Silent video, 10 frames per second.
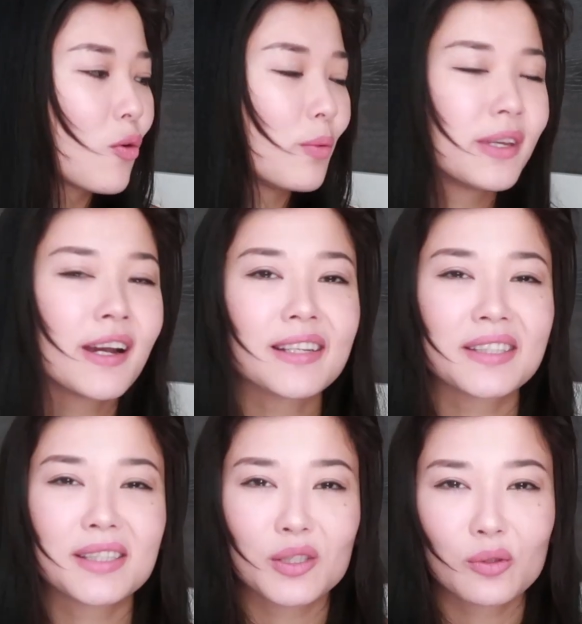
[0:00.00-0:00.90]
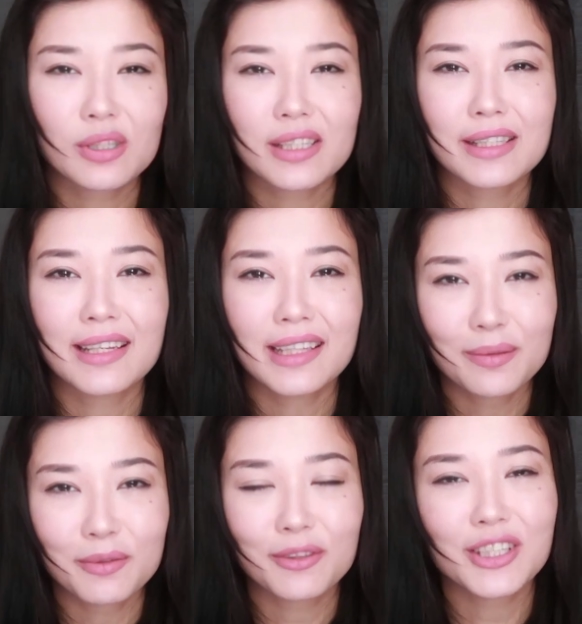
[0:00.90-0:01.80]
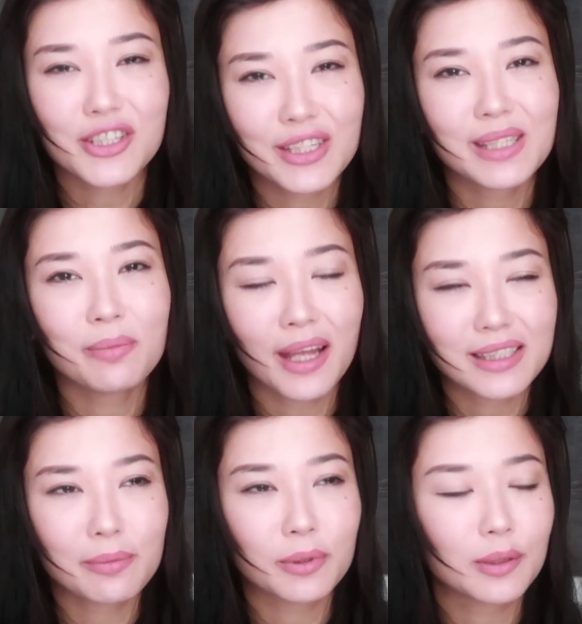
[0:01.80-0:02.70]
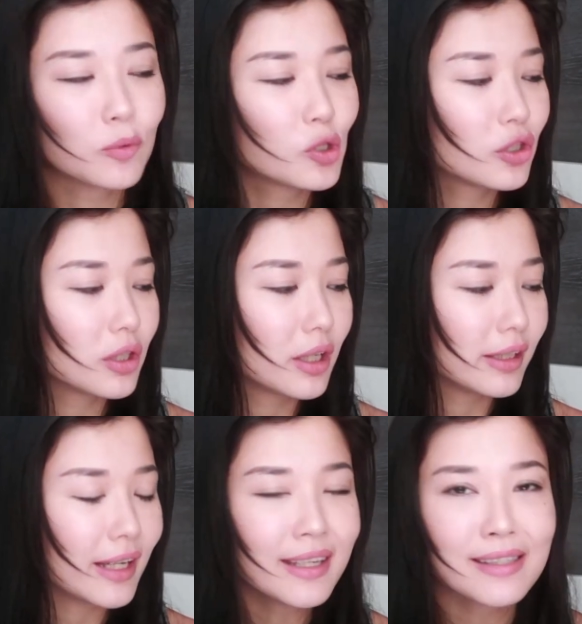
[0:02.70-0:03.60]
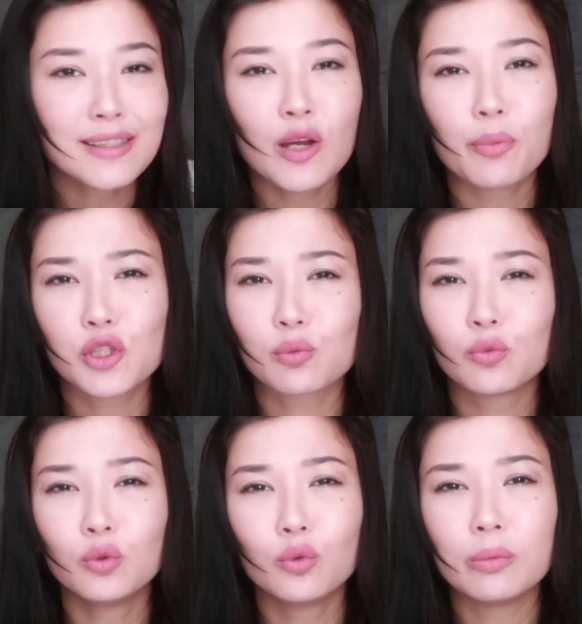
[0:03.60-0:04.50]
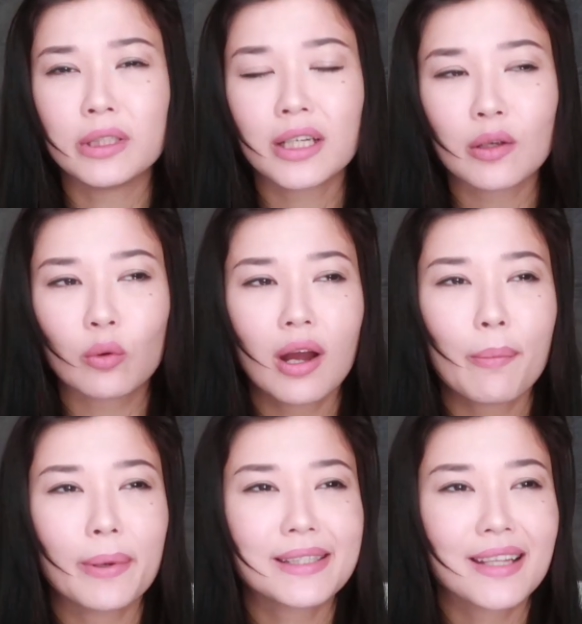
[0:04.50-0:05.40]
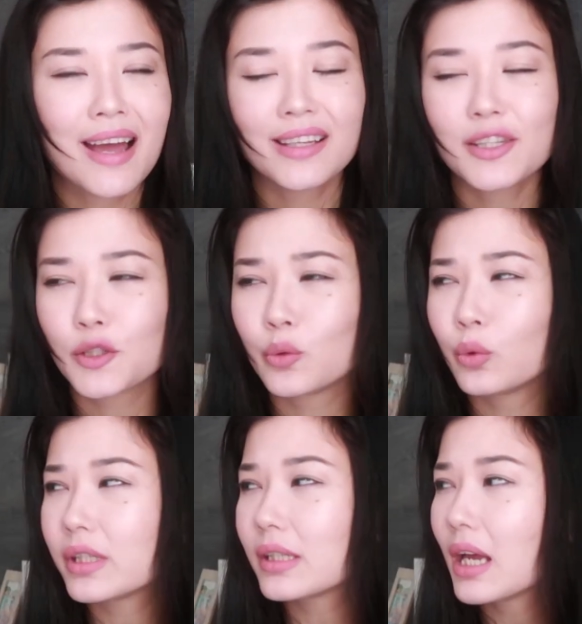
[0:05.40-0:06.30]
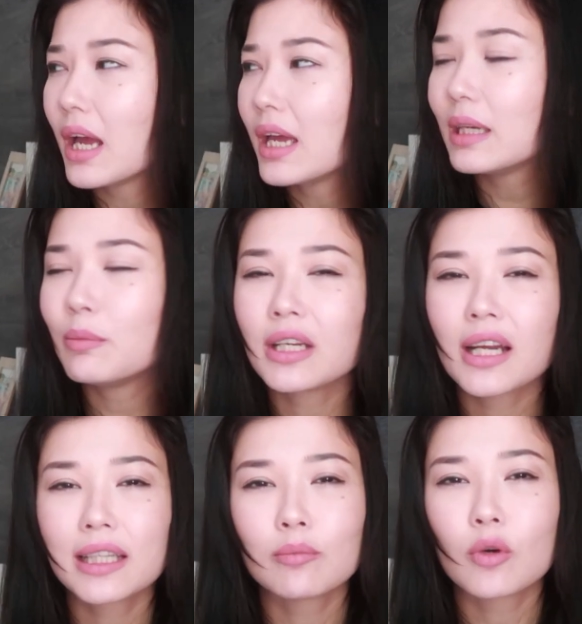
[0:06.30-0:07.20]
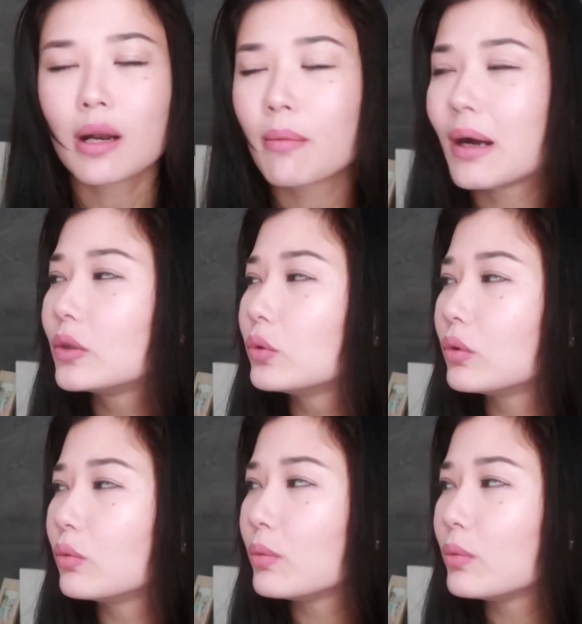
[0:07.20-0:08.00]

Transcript: у меня ассоциируется с летом 2017, потому что я не знаю, почему у меня рука постоянно тянулась именно к этому аромату.